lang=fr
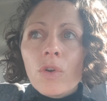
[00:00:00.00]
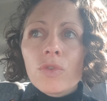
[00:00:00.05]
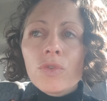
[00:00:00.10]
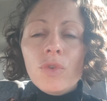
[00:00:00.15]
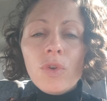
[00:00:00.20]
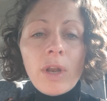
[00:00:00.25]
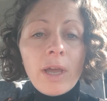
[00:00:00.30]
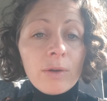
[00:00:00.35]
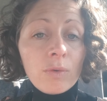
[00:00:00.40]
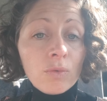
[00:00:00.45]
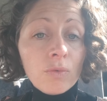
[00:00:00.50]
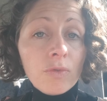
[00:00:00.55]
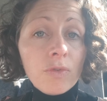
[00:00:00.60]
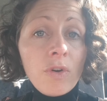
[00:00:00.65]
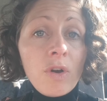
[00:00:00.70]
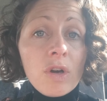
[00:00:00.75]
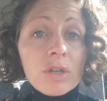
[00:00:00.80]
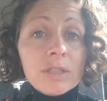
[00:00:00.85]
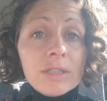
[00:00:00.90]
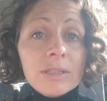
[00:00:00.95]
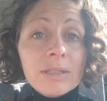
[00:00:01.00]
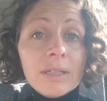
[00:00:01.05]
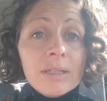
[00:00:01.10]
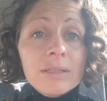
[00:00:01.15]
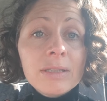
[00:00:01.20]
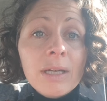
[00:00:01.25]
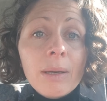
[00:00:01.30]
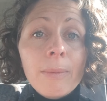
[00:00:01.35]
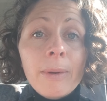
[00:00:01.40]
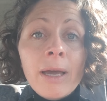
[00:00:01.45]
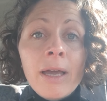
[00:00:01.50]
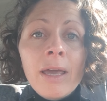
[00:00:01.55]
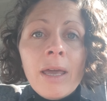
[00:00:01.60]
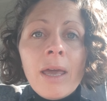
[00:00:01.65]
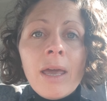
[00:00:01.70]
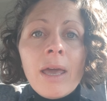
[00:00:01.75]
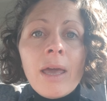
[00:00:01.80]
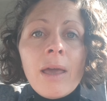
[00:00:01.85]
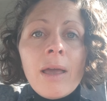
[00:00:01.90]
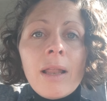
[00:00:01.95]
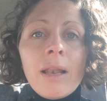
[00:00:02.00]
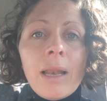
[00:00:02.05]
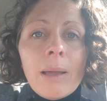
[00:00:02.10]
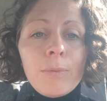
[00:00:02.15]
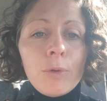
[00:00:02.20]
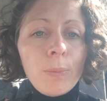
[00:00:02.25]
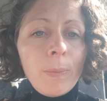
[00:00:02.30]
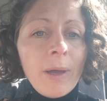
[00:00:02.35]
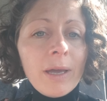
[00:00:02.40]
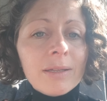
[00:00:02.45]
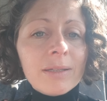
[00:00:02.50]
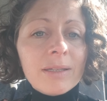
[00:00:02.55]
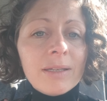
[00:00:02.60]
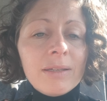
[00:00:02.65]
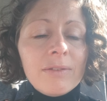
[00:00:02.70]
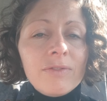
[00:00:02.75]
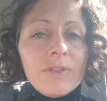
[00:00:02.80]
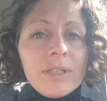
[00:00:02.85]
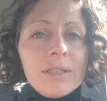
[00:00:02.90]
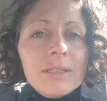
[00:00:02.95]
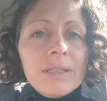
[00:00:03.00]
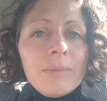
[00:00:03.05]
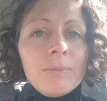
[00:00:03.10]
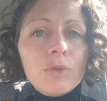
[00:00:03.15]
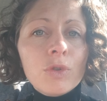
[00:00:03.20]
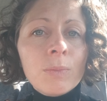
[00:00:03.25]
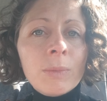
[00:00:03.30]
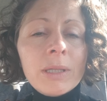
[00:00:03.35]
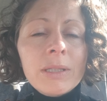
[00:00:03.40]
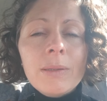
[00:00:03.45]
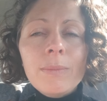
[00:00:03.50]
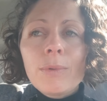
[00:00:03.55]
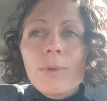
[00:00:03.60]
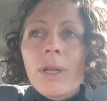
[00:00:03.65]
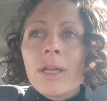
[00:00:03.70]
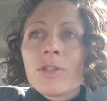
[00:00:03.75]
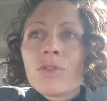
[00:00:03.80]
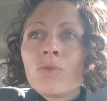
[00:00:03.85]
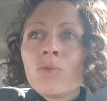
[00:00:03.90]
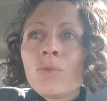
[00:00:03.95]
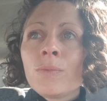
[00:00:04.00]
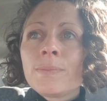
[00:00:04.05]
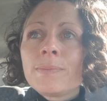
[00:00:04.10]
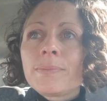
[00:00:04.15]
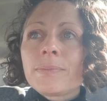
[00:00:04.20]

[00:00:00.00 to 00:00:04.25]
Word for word: l'inconfort, c'est-à-dire bah, la plupart des victimes de manipulation